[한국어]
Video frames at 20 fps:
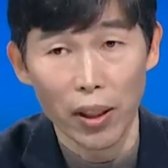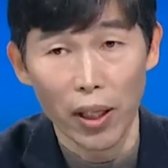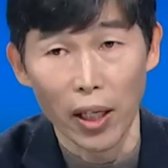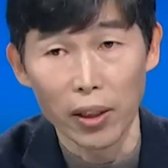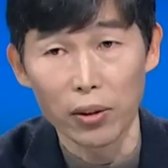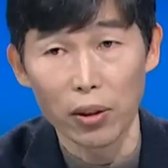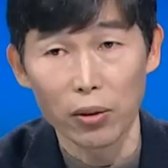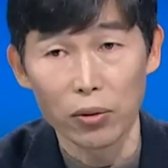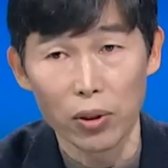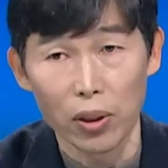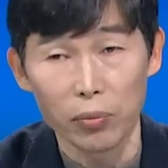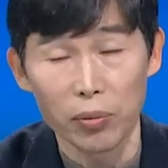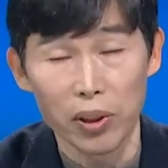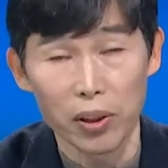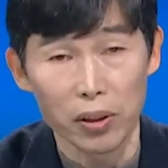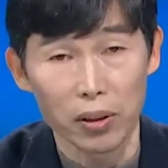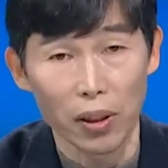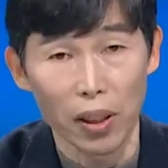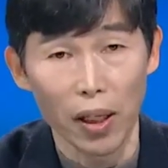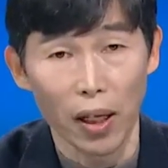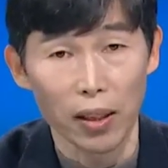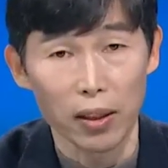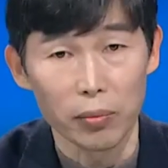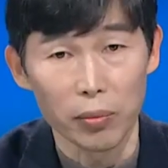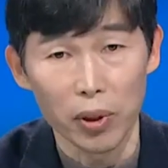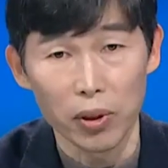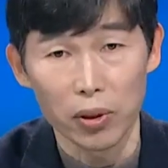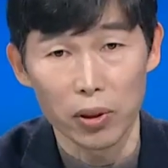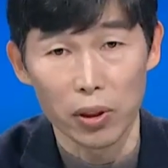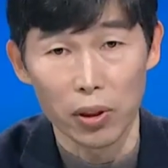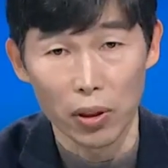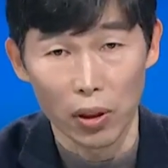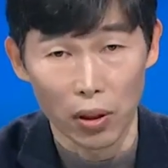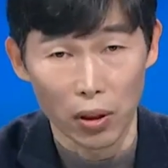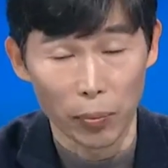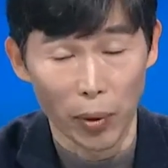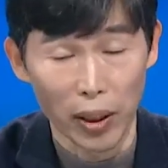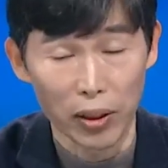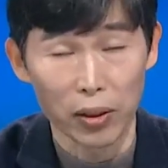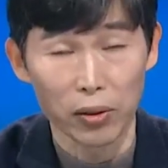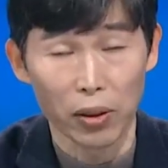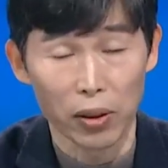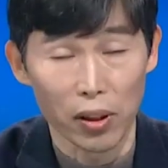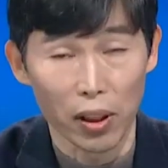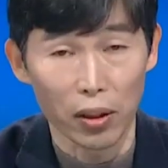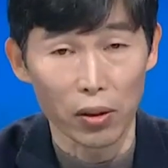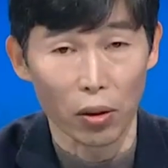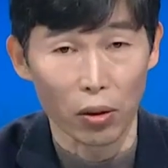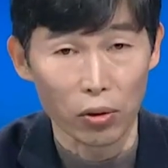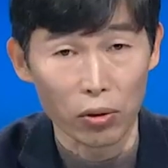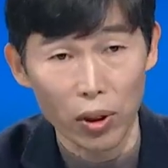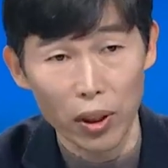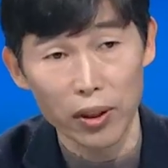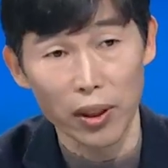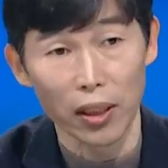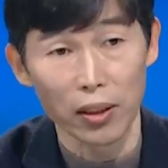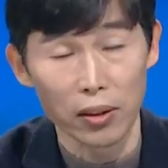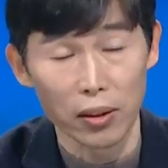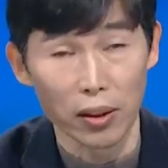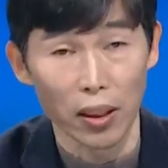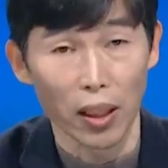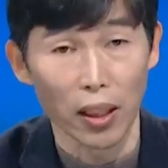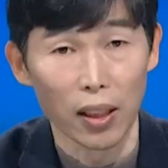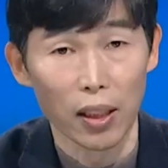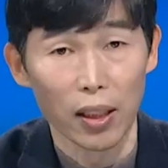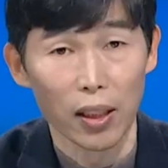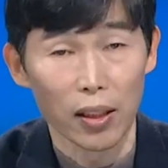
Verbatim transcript: 행정 서비스나 아니면 지, 어, 발전 전략을 어떻게 짤 거냐,